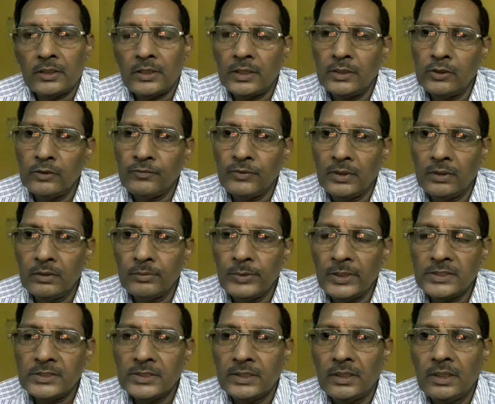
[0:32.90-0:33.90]
రెండు ఫోన్లు
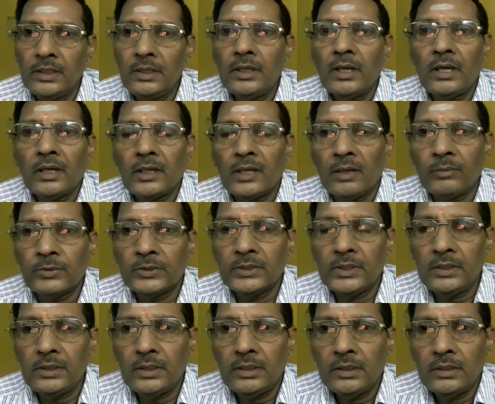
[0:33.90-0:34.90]
మంచివే
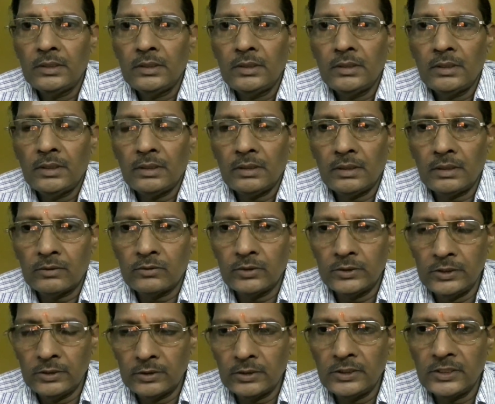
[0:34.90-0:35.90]
కాకపోతే
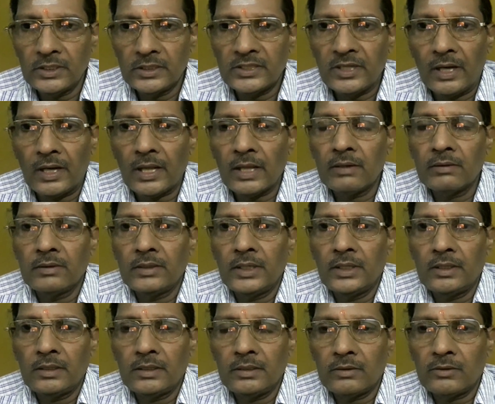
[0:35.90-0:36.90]
కొద్ది కొద్దిగా తేడాలు ఉన్నాయి
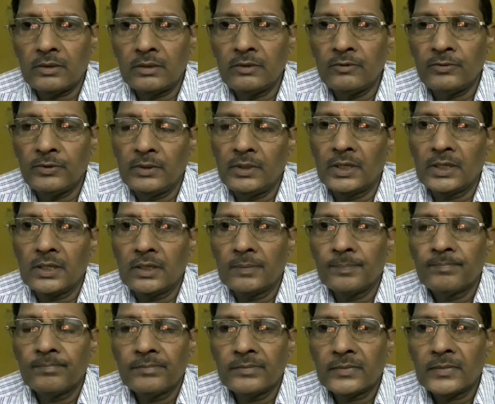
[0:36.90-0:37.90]
రెండు ఫోన్లకి
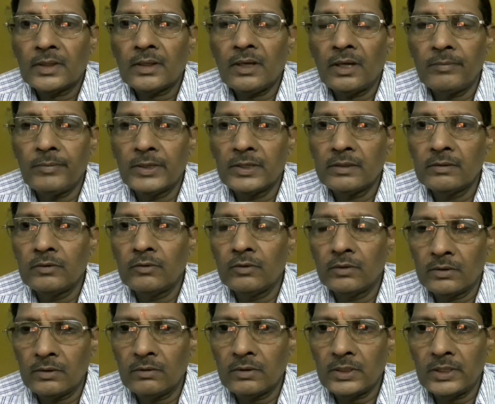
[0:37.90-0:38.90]
కాబట్టి
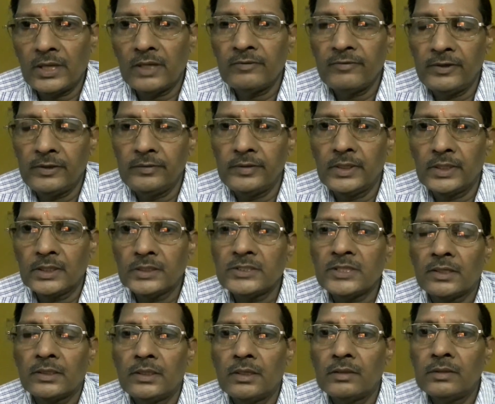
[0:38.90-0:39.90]
ఒక్కొక్క దాన్ని విడివిడిగా
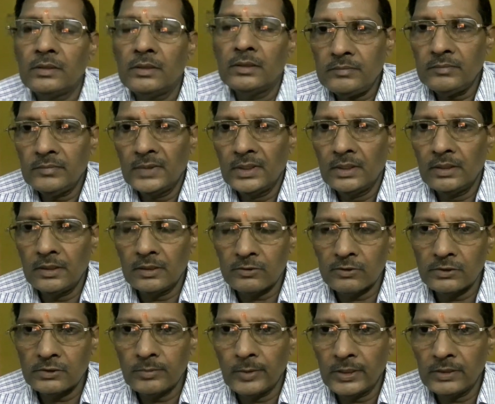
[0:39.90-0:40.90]
చేద్దాం
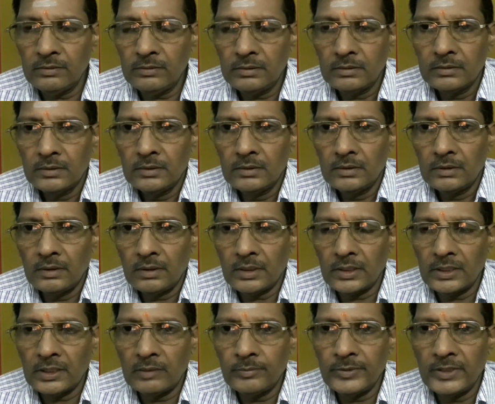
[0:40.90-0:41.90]
ఈరోజు మనం
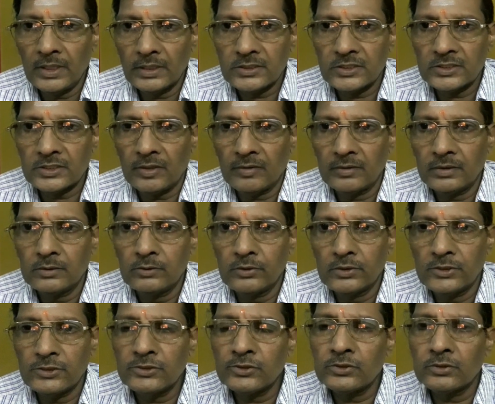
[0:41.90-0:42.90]
రియల్మీ ఎక్స్ సెవెన్
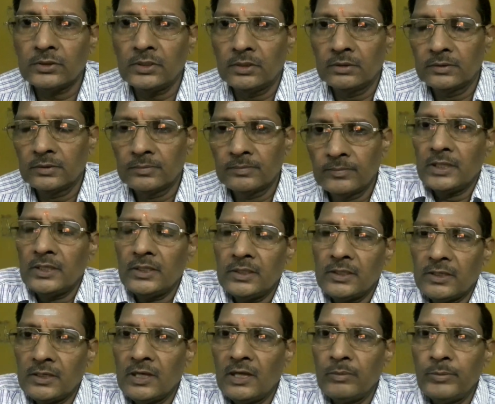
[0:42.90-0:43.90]
గురించి చూద్దాం ఈ
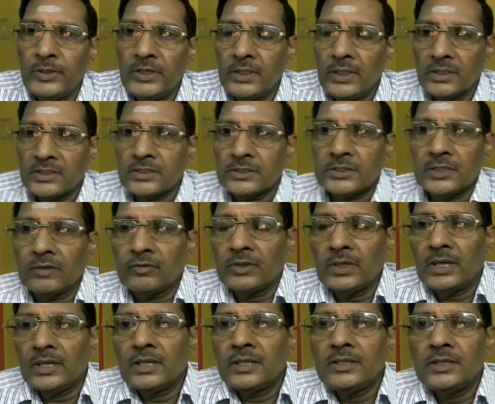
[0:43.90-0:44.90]
రియల్మీ ఎక్స్ సెవెన్
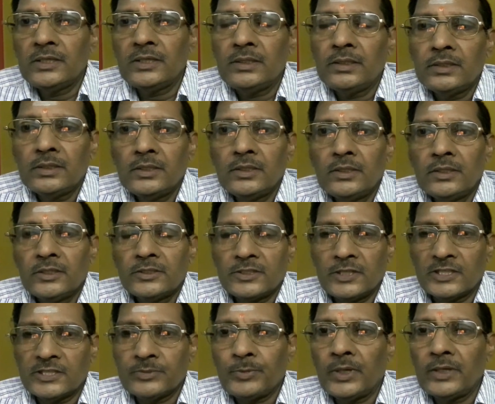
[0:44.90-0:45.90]
అనేది
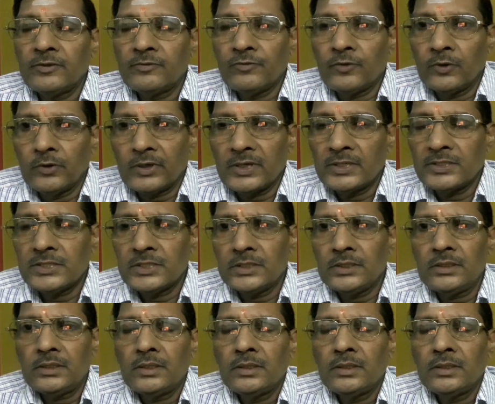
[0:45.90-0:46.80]
సిక్స్ పాయింట్ ఫోర్ ఇంచి